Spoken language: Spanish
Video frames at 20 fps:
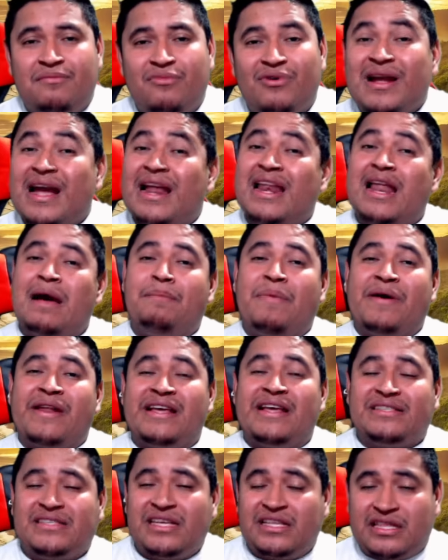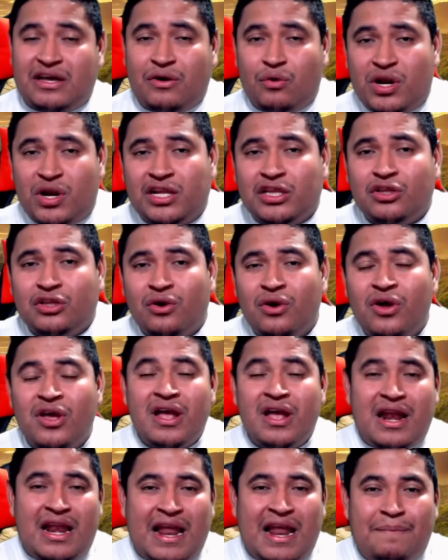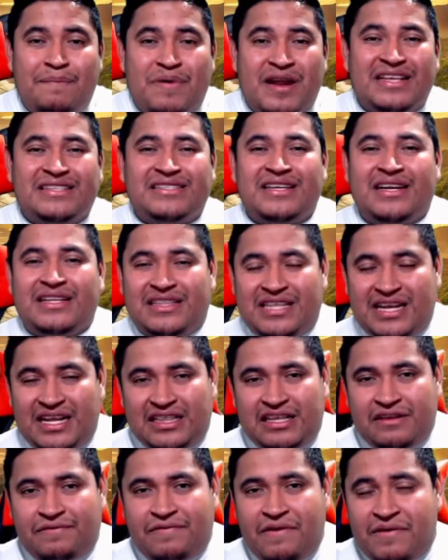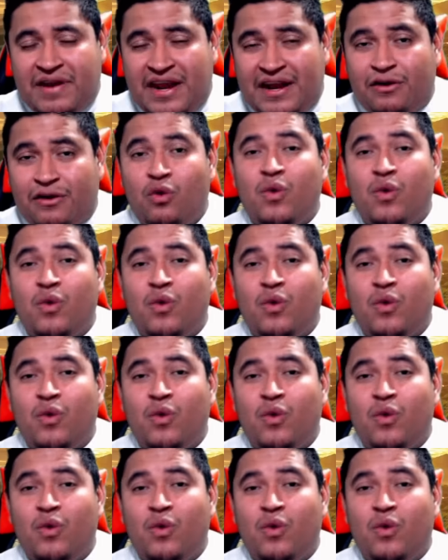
Bukele aparece inaugurando la presa a 3 de febrero.